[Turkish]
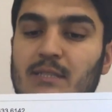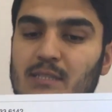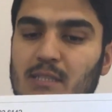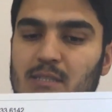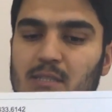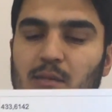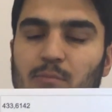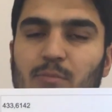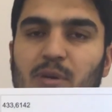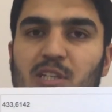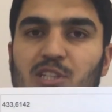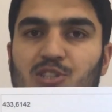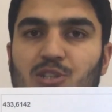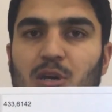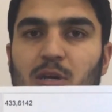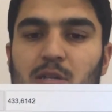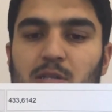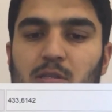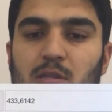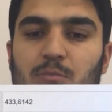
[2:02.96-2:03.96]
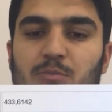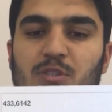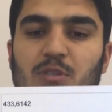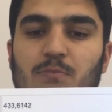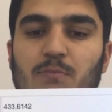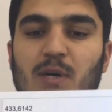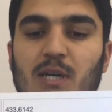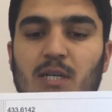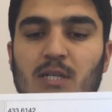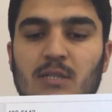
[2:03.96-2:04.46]
Zaten ben
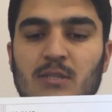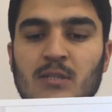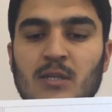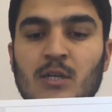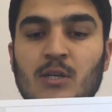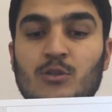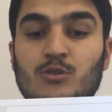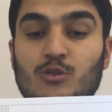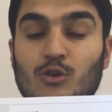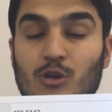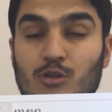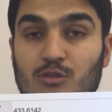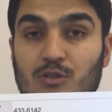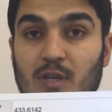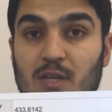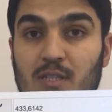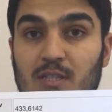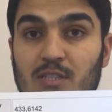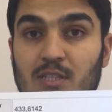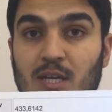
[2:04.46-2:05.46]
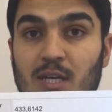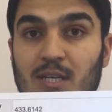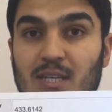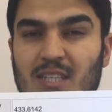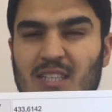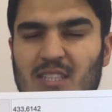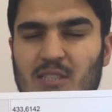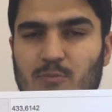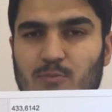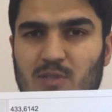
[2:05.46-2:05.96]
işaretlemişim bakın. 4 yanlış
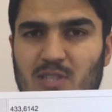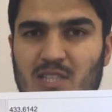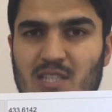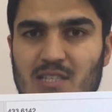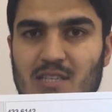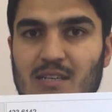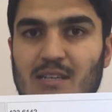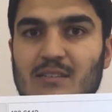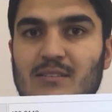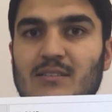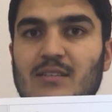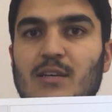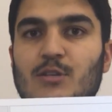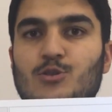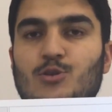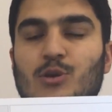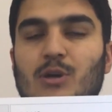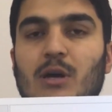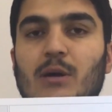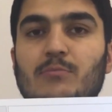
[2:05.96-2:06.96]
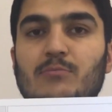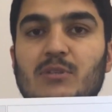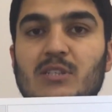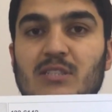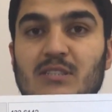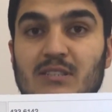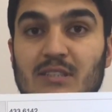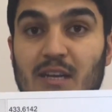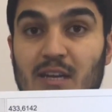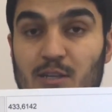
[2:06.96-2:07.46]
arkadaşımızı sıkıntıya sokan
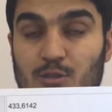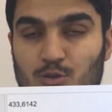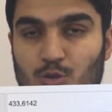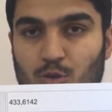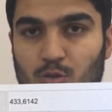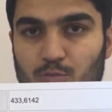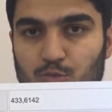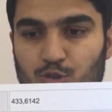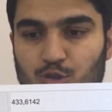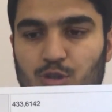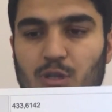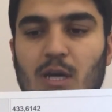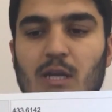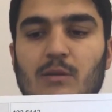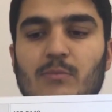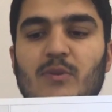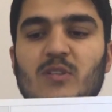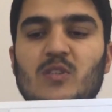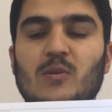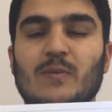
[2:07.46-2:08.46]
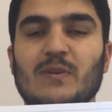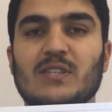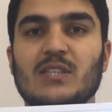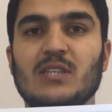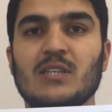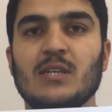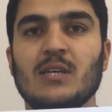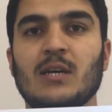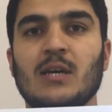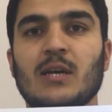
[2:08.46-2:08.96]
bir ders olmuş. Yani
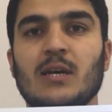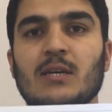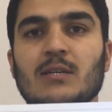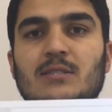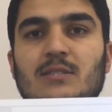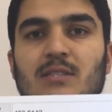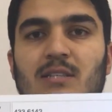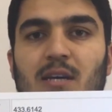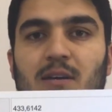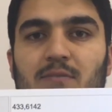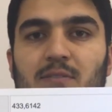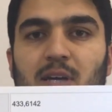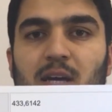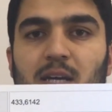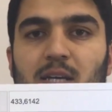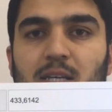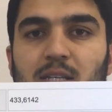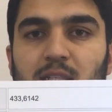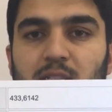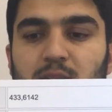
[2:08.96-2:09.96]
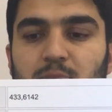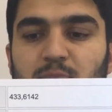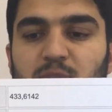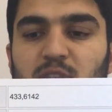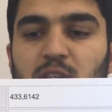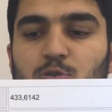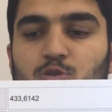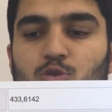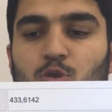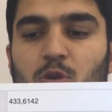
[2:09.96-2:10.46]
matematik sınavda
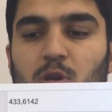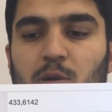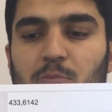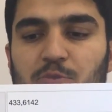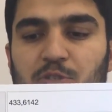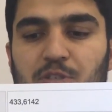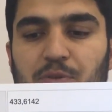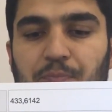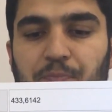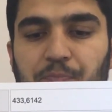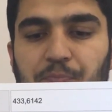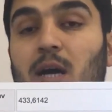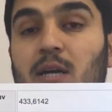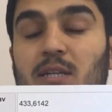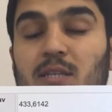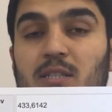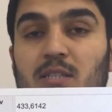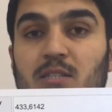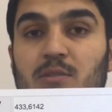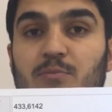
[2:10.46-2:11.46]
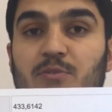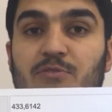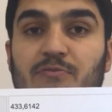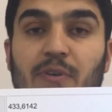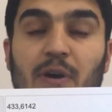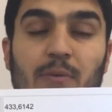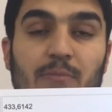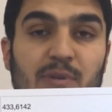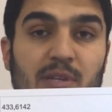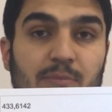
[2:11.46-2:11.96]
arkadaşımızı zorlamış. Arkadaşımız
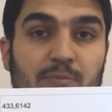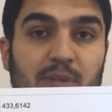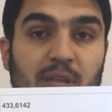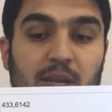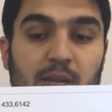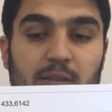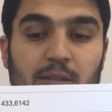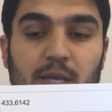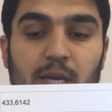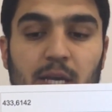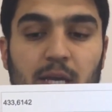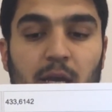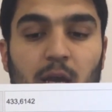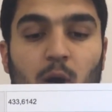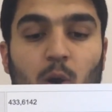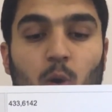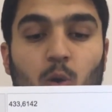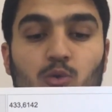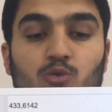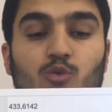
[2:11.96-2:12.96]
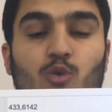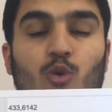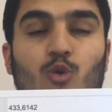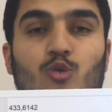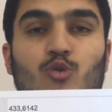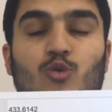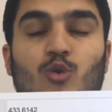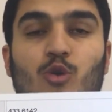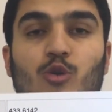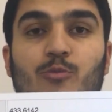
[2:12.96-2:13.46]
fen bilimlerinde
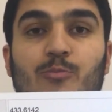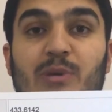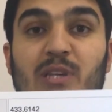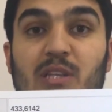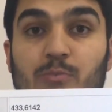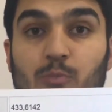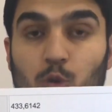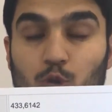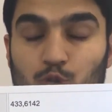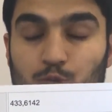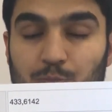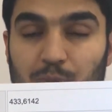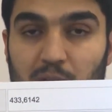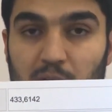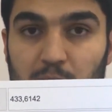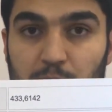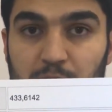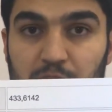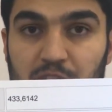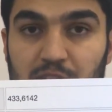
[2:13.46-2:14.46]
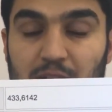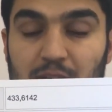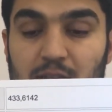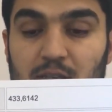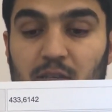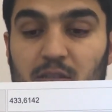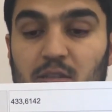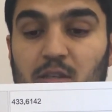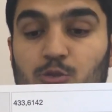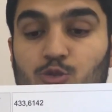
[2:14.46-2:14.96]
19 doğru bir boş bırakmış.
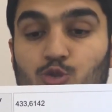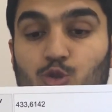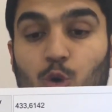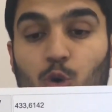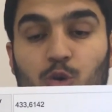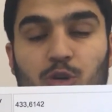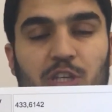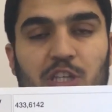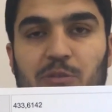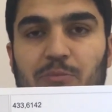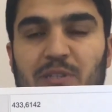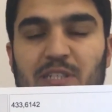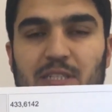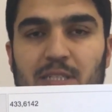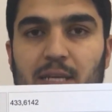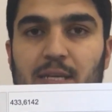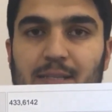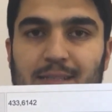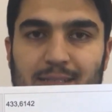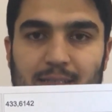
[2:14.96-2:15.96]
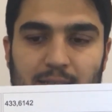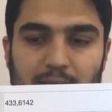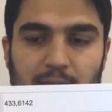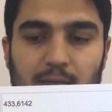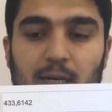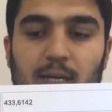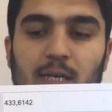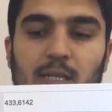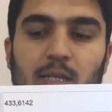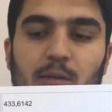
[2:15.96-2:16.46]
Gerçekten çok iyi bir net
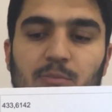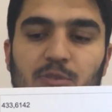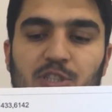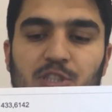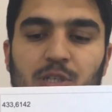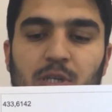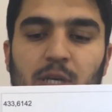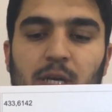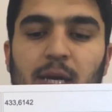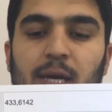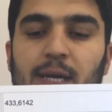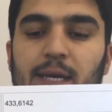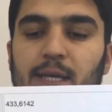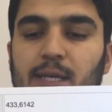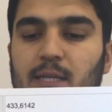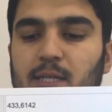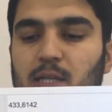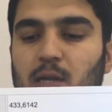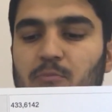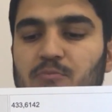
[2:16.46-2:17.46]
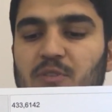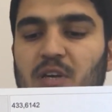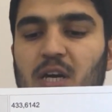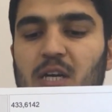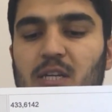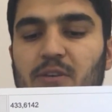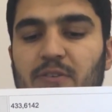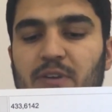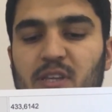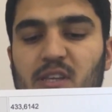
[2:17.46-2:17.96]
yakalamış. İnkılap
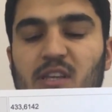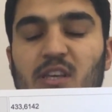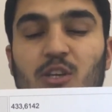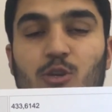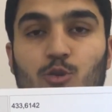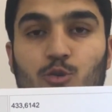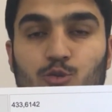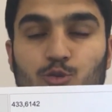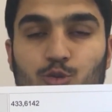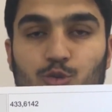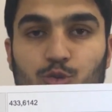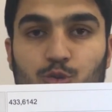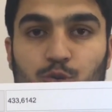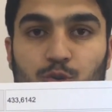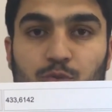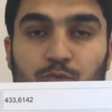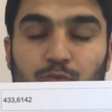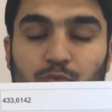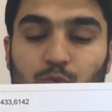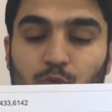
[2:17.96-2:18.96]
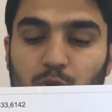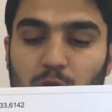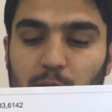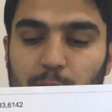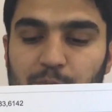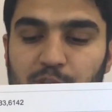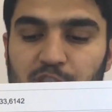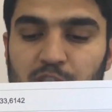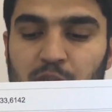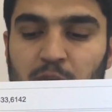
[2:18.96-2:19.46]
tarihi ve din kültürünü
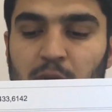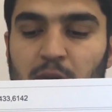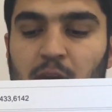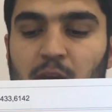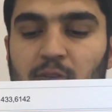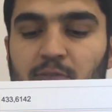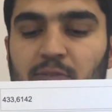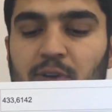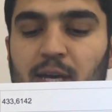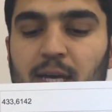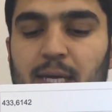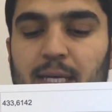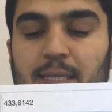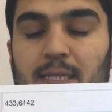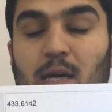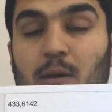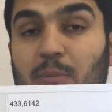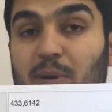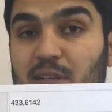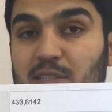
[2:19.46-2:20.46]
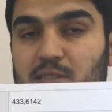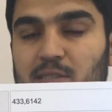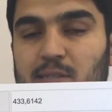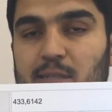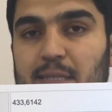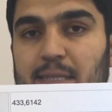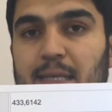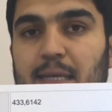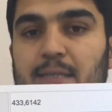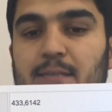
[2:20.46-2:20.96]
fulllemiş ve yabancı
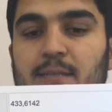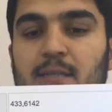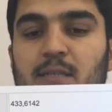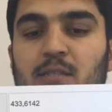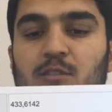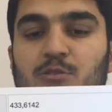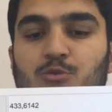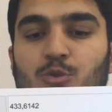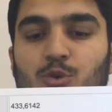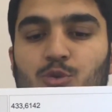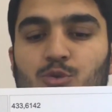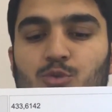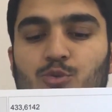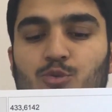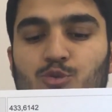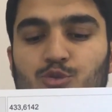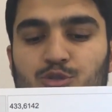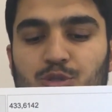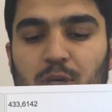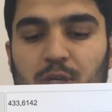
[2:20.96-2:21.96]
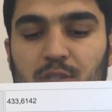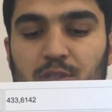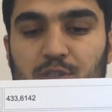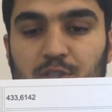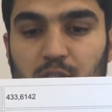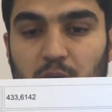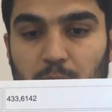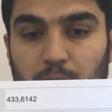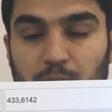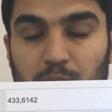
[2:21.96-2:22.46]
dilden 7 doğru 3
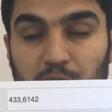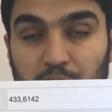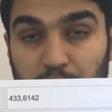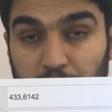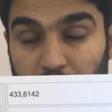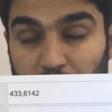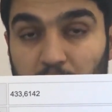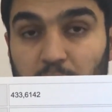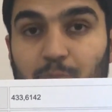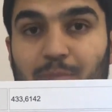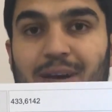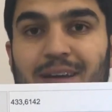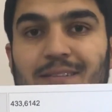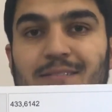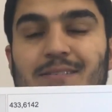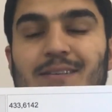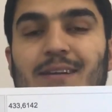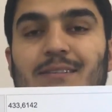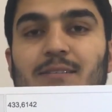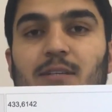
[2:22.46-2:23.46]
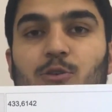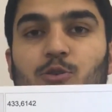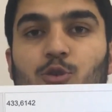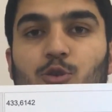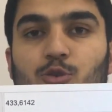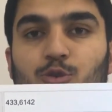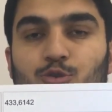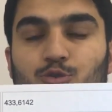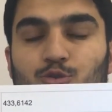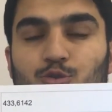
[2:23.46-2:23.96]
yanlış yapmış ki ben zaten
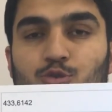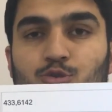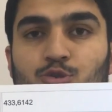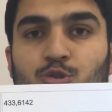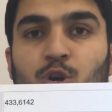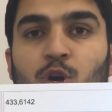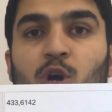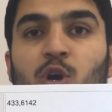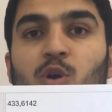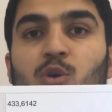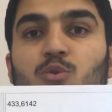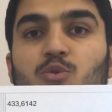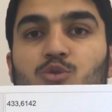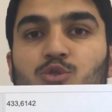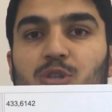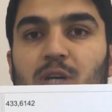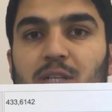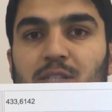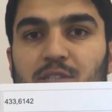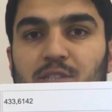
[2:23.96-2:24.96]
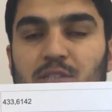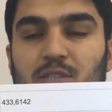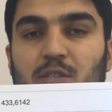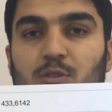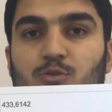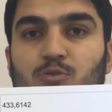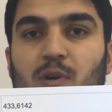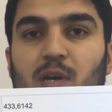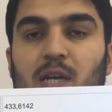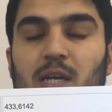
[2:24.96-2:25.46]
görüyorsunuz 3 yanlışı
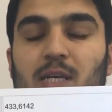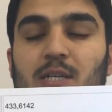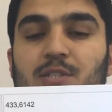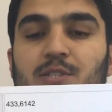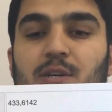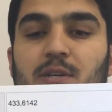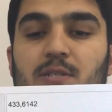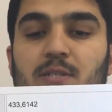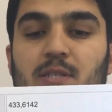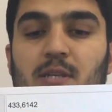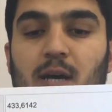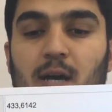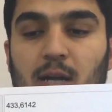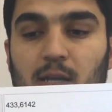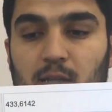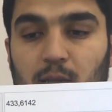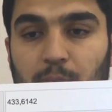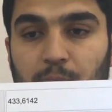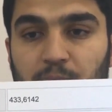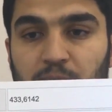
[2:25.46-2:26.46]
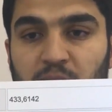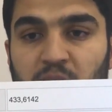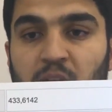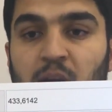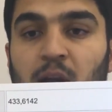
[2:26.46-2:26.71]
da yuvarlak içerisine aldım.